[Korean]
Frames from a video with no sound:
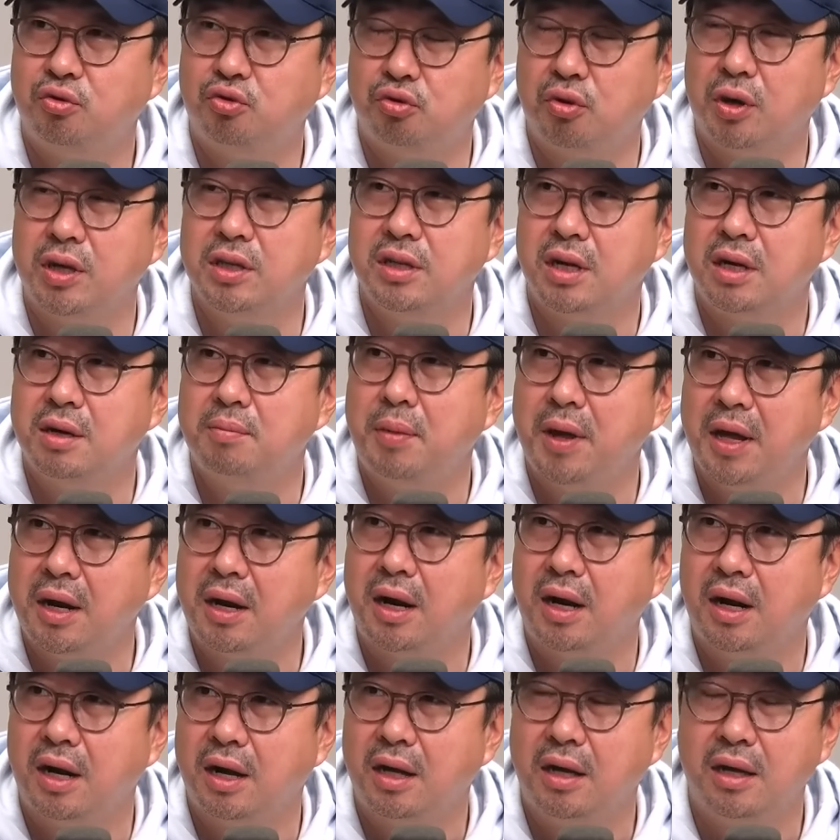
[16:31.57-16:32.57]
주관사를
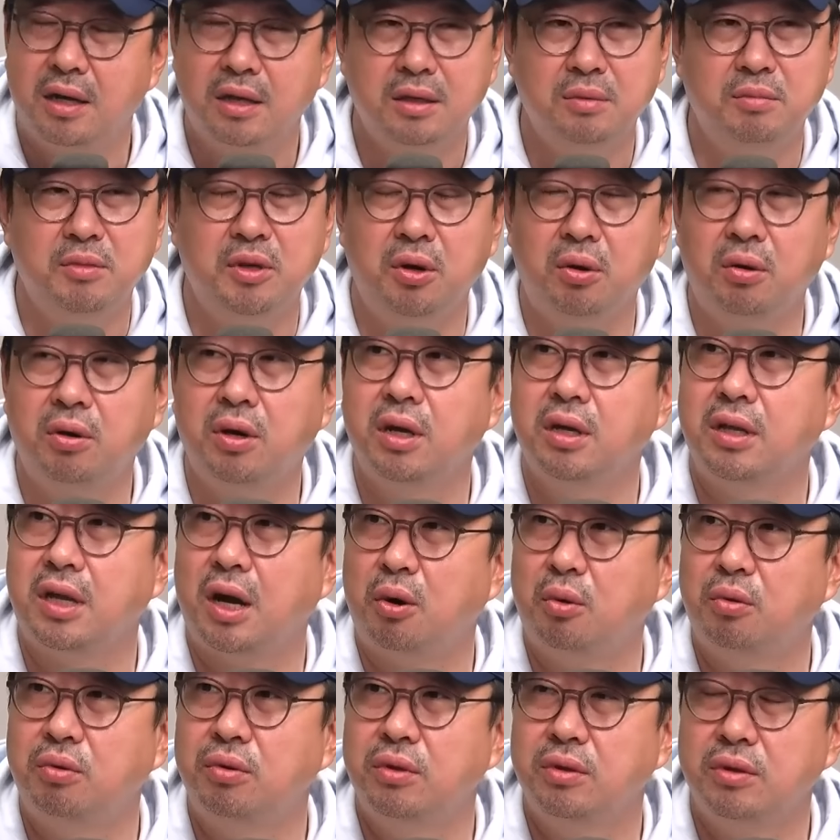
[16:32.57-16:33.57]
빼라 지금 이렇게
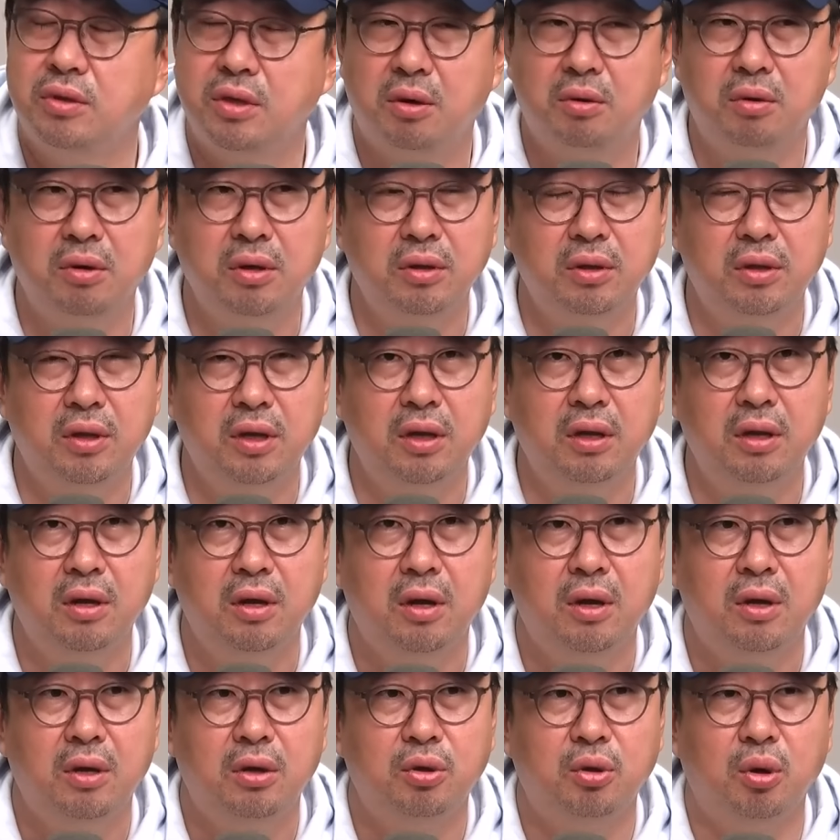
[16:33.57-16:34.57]
나오고 있는 상황인데
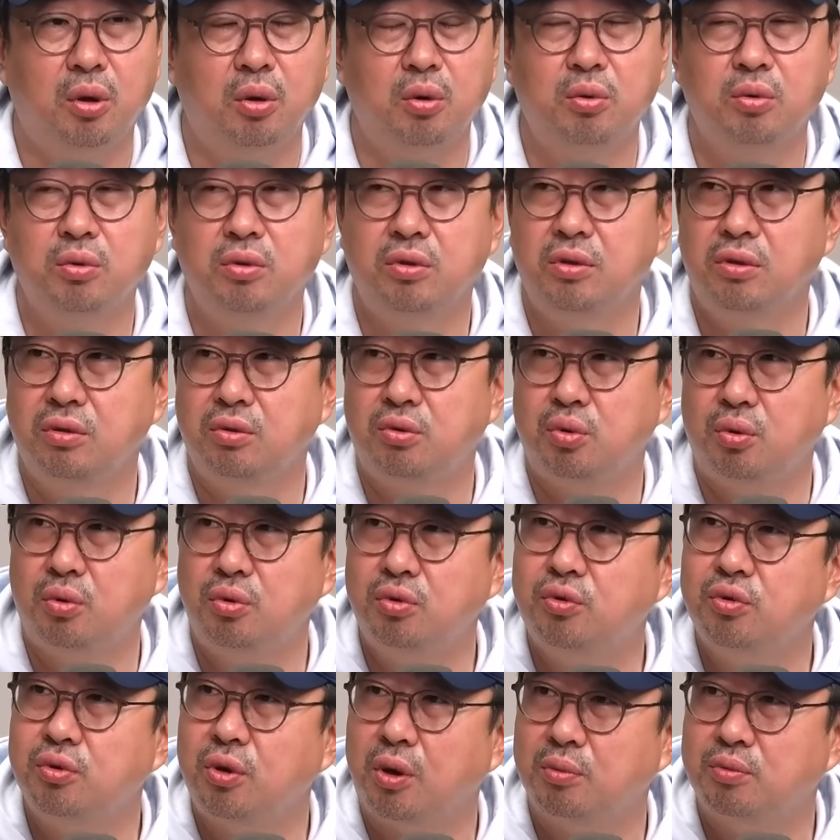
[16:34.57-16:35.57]
여론이
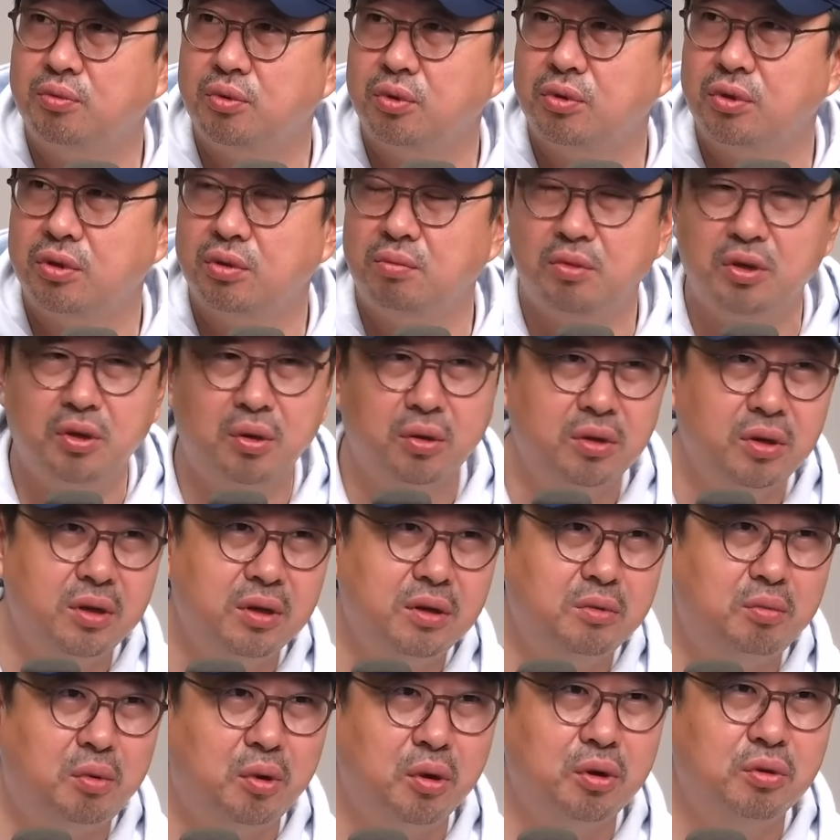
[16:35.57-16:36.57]
좋을 수가 없죠. 지금 이런
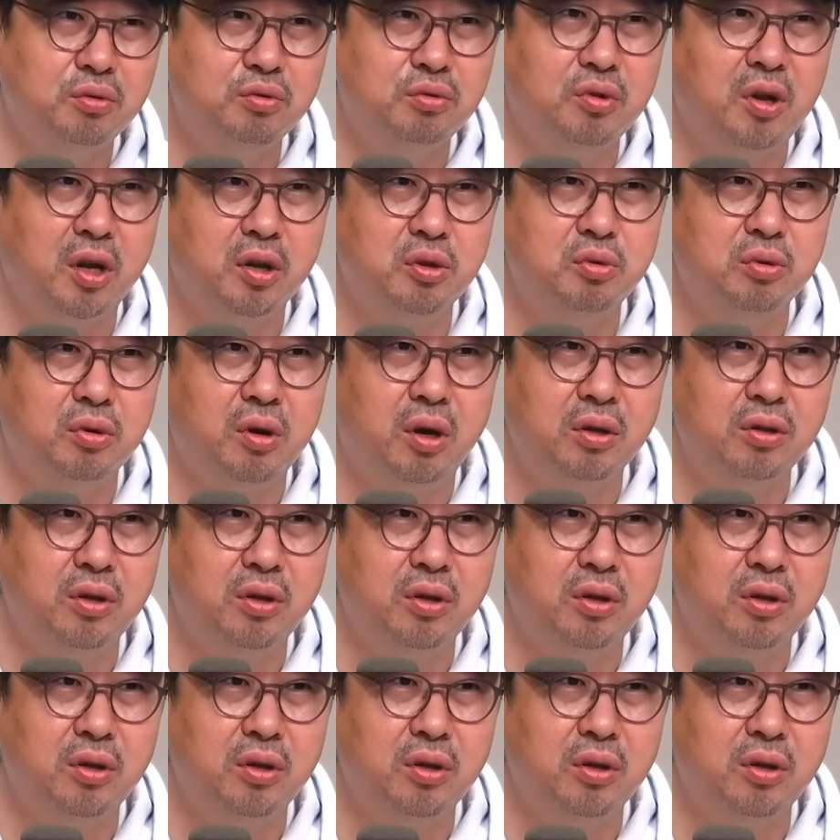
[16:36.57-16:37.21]
일을 벌이고도 계속 네.